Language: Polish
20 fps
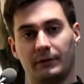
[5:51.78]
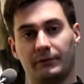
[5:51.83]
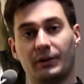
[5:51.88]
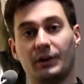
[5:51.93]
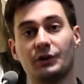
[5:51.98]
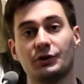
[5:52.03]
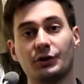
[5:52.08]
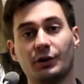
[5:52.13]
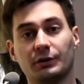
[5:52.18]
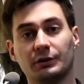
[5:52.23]

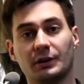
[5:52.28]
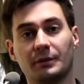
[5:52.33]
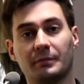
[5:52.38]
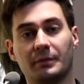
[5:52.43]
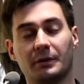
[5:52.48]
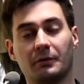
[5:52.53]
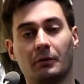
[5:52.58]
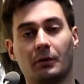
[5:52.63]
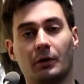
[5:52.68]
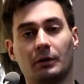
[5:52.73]
Więziony
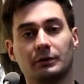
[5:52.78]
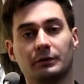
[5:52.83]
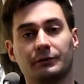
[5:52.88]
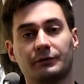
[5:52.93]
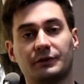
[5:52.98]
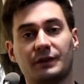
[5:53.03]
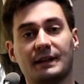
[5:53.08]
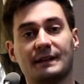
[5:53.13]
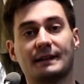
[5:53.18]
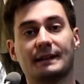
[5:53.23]
był on
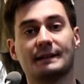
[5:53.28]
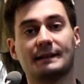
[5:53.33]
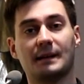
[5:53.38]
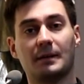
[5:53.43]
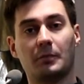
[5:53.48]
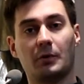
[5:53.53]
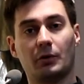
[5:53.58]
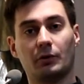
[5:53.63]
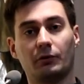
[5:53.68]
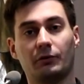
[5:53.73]
w czasach
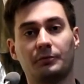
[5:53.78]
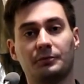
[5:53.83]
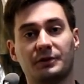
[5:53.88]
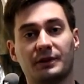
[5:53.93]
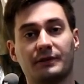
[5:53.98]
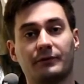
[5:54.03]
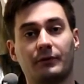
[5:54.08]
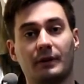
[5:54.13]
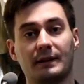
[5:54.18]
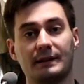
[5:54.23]
zaborów
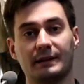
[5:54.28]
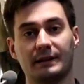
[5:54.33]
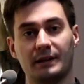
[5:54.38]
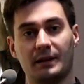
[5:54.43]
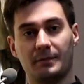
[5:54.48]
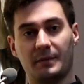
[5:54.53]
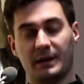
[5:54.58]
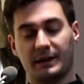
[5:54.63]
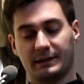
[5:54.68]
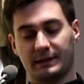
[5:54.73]
przez władze
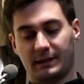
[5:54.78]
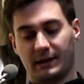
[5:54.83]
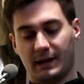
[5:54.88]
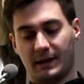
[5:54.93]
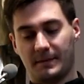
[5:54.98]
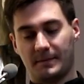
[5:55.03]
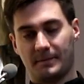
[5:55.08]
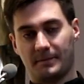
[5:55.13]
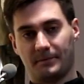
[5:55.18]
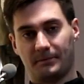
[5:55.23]
niemieckie.